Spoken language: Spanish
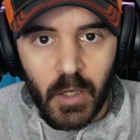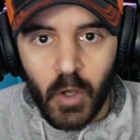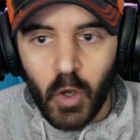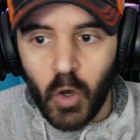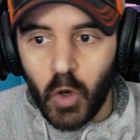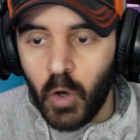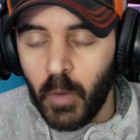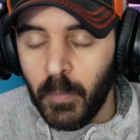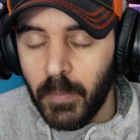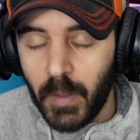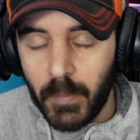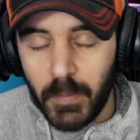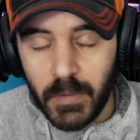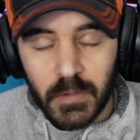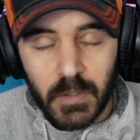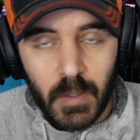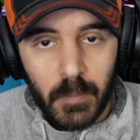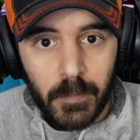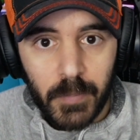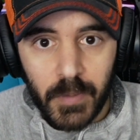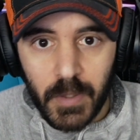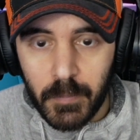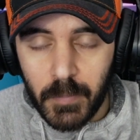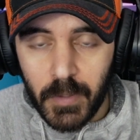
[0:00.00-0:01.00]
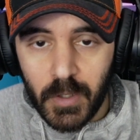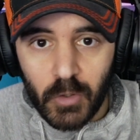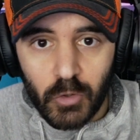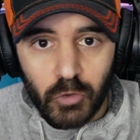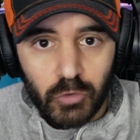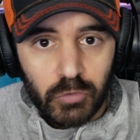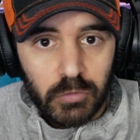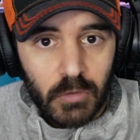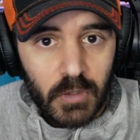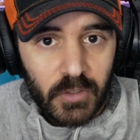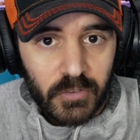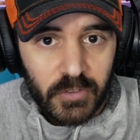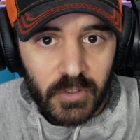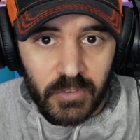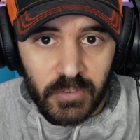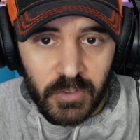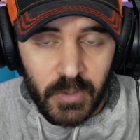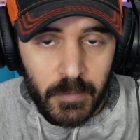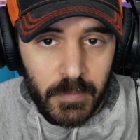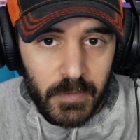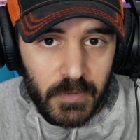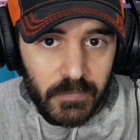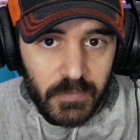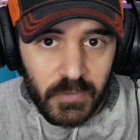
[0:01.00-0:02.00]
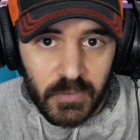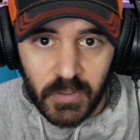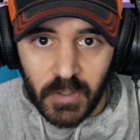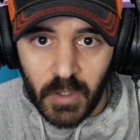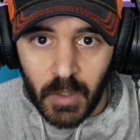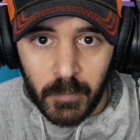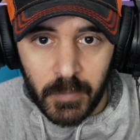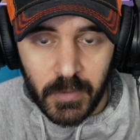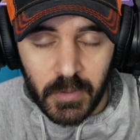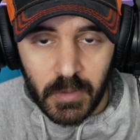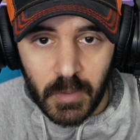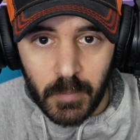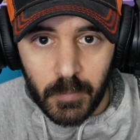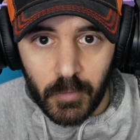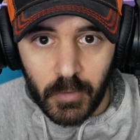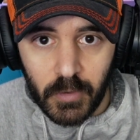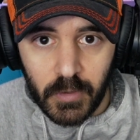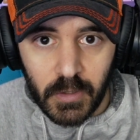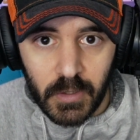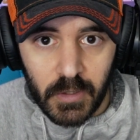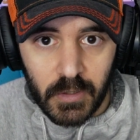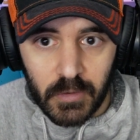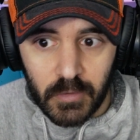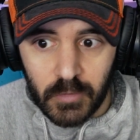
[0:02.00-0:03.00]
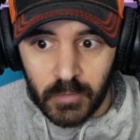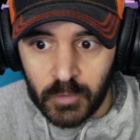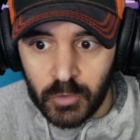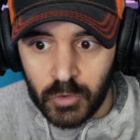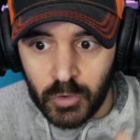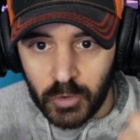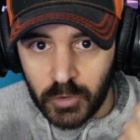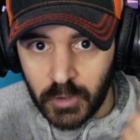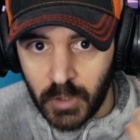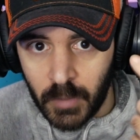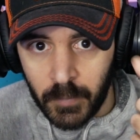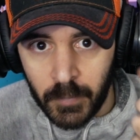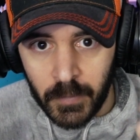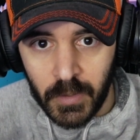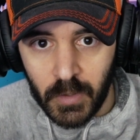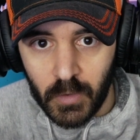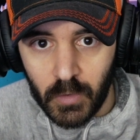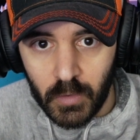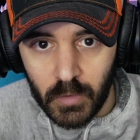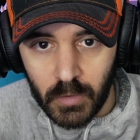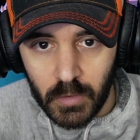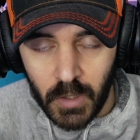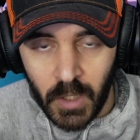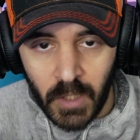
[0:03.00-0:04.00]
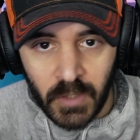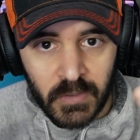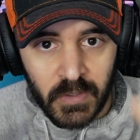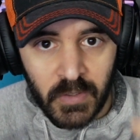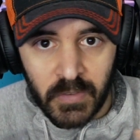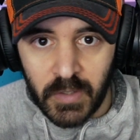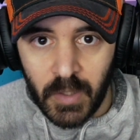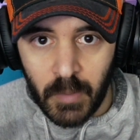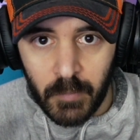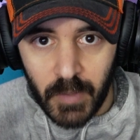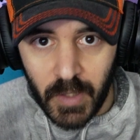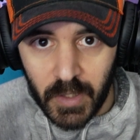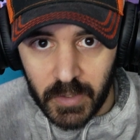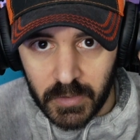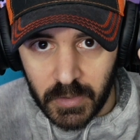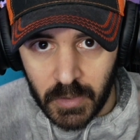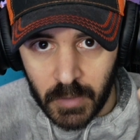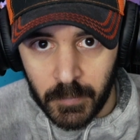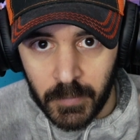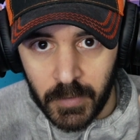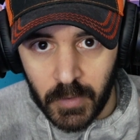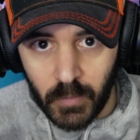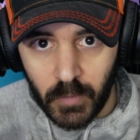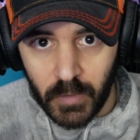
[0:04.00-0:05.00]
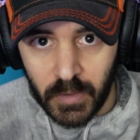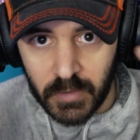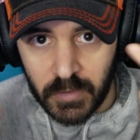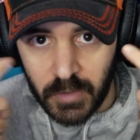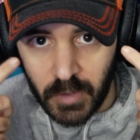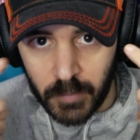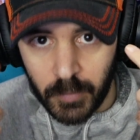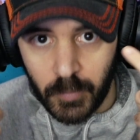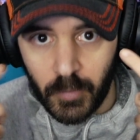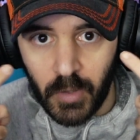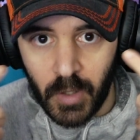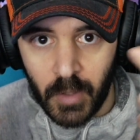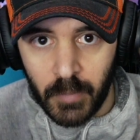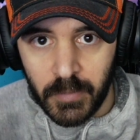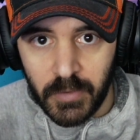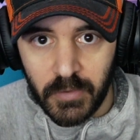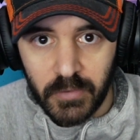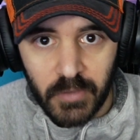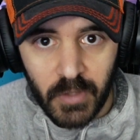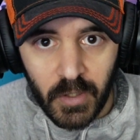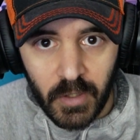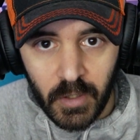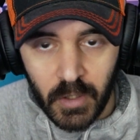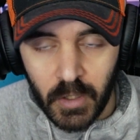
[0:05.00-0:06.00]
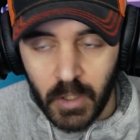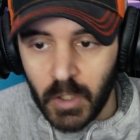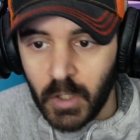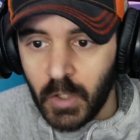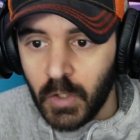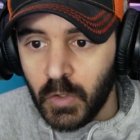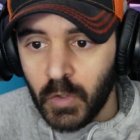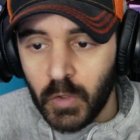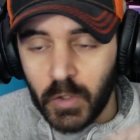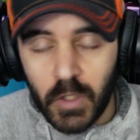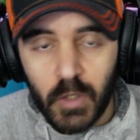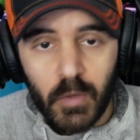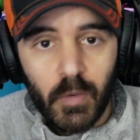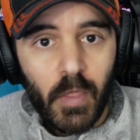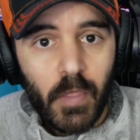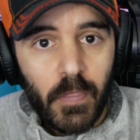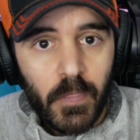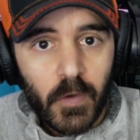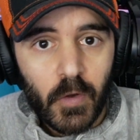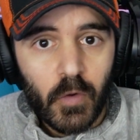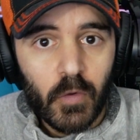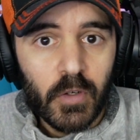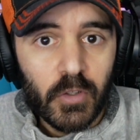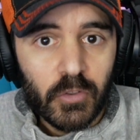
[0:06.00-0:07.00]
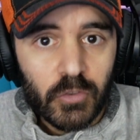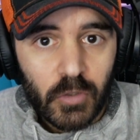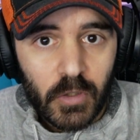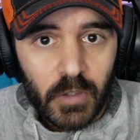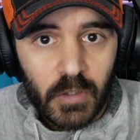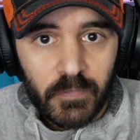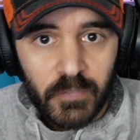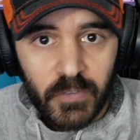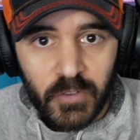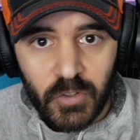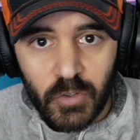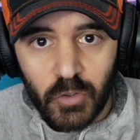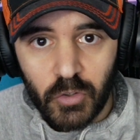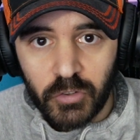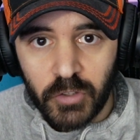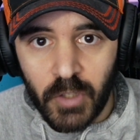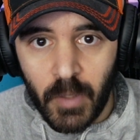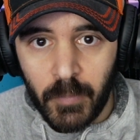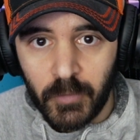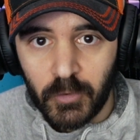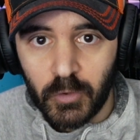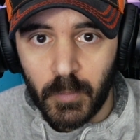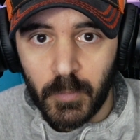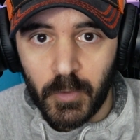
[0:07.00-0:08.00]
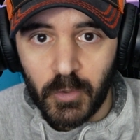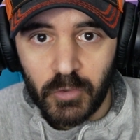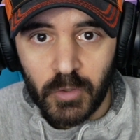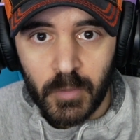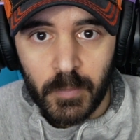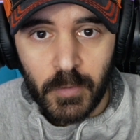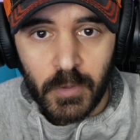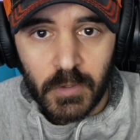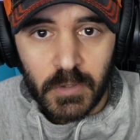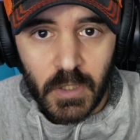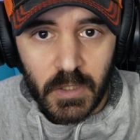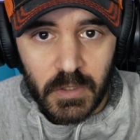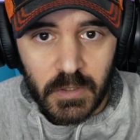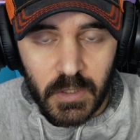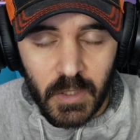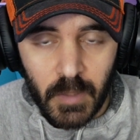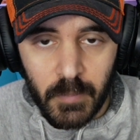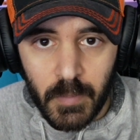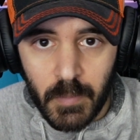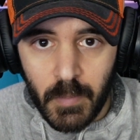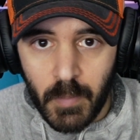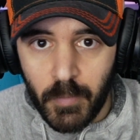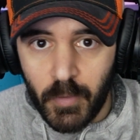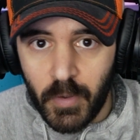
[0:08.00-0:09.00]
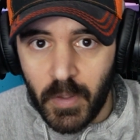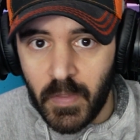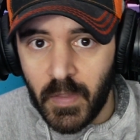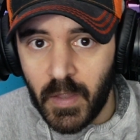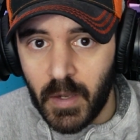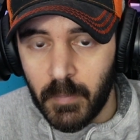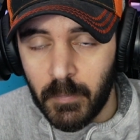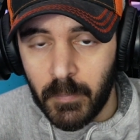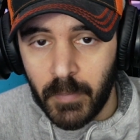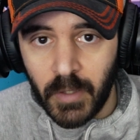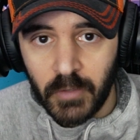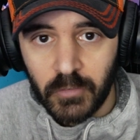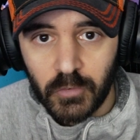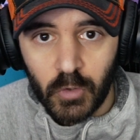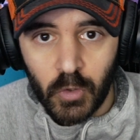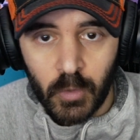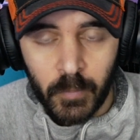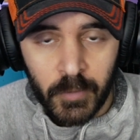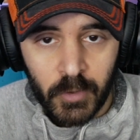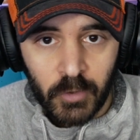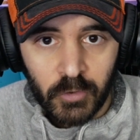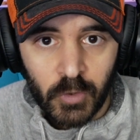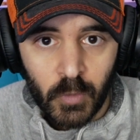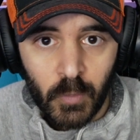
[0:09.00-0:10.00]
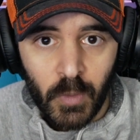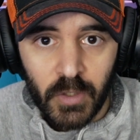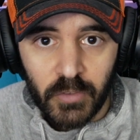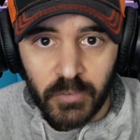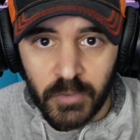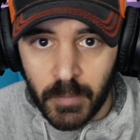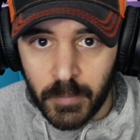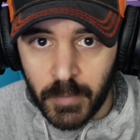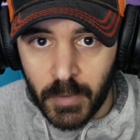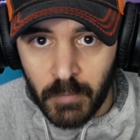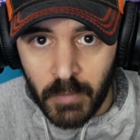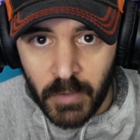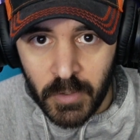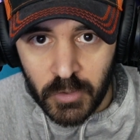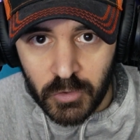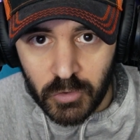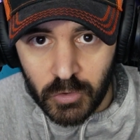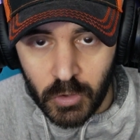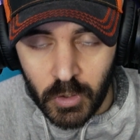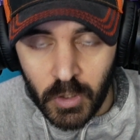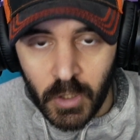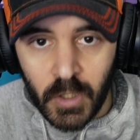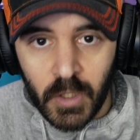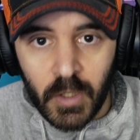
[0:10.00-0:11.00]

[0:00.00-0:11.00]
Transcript: Obviamente primero suele ser siempre físicamente porque yo te veo, antes de hablar te veo, entras por la vista. No quiero decir con esto que el físico sea más o menos importante, a mí me puede dar más o menos igual, siempre lo he dicho.